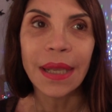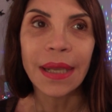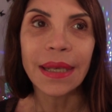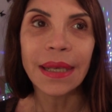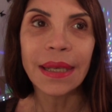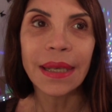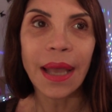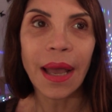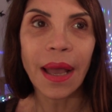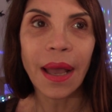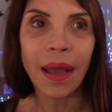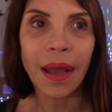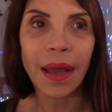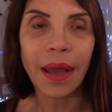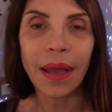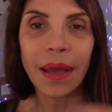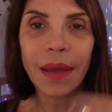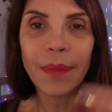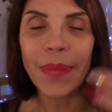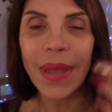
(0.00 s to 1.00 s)

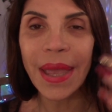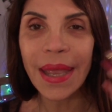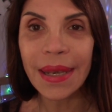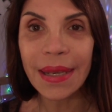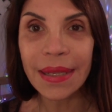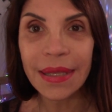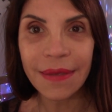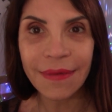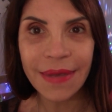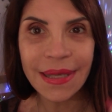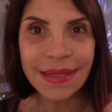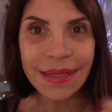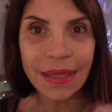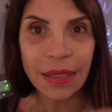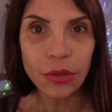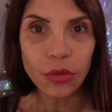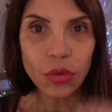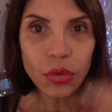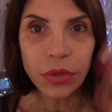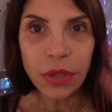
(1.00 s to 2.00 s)
la pelle deve
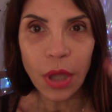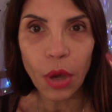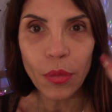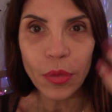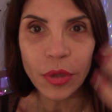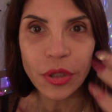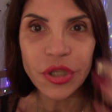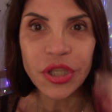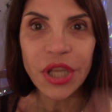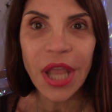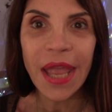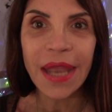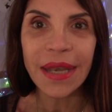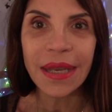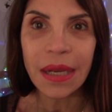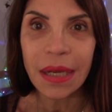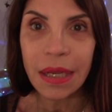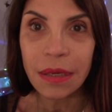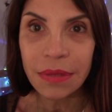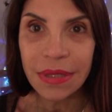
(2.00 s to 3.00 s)
essere tutta
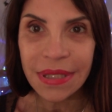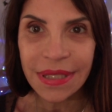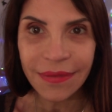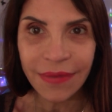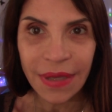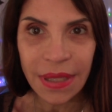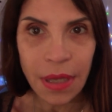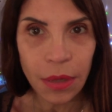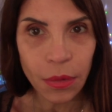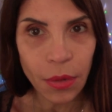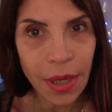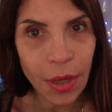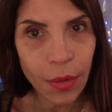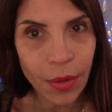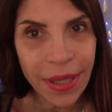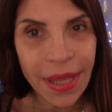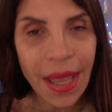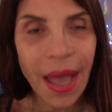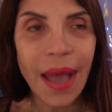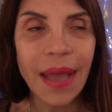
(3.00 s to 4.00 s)
omogenea, che non si vedano le
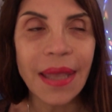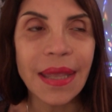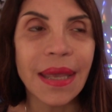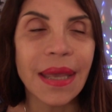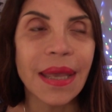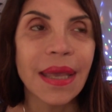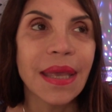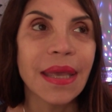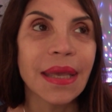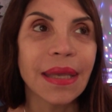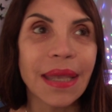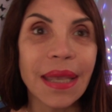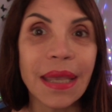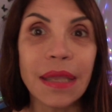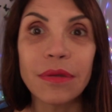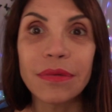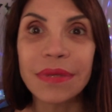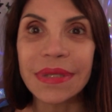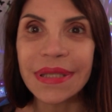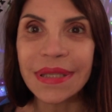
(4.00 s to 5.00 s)
occhiaie,
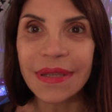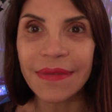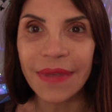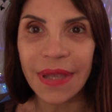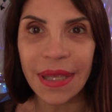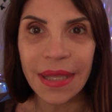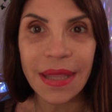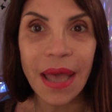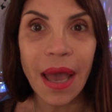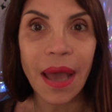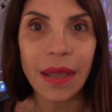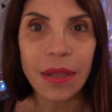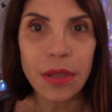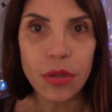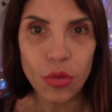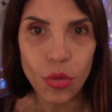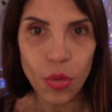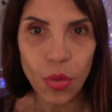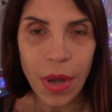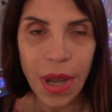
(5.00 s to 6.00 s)
che non si veda
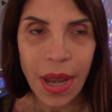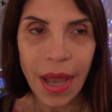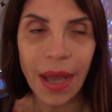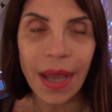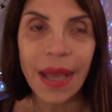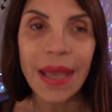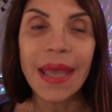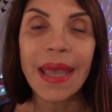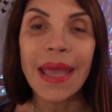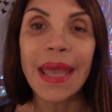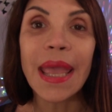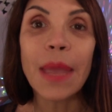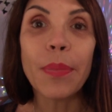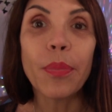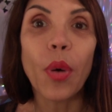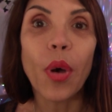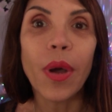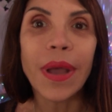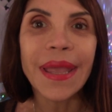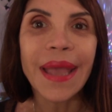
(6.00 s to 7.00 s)
nulla. E
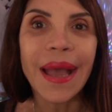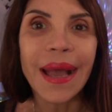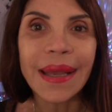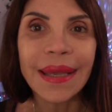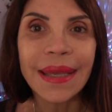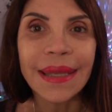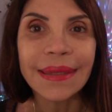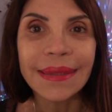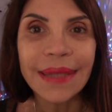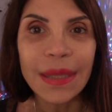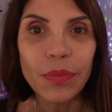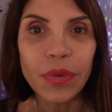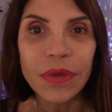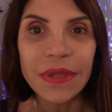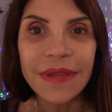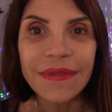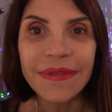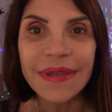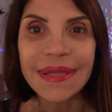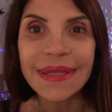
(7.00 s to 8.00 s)
poi anche il
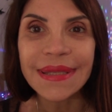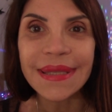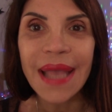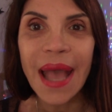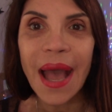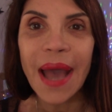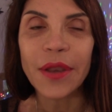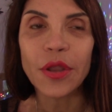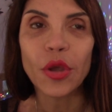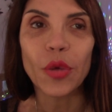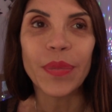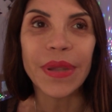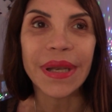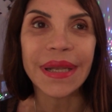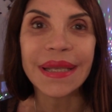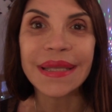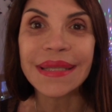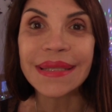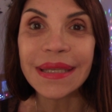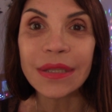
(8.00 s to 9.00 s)
tipo di vestiario,
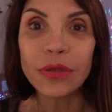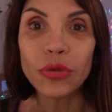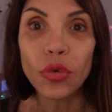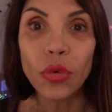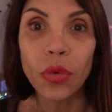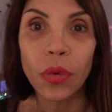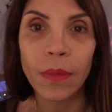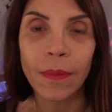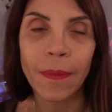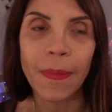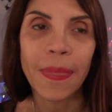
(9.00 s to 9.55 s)
perché se tu